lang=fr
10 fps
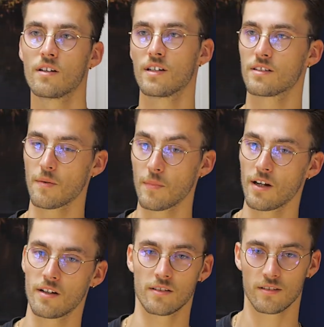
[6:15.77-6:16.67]
Et ça
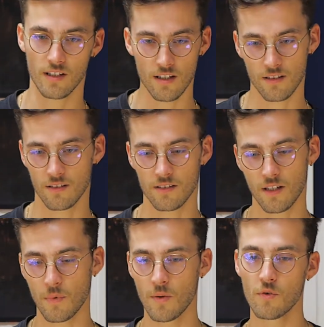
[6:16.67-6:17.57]
m'a ça,
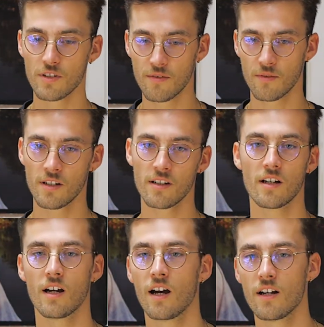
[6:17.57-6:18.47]
ça motivé
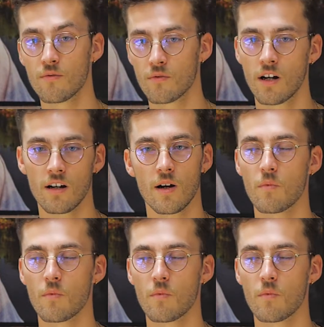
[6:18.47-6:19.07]
à aller voir,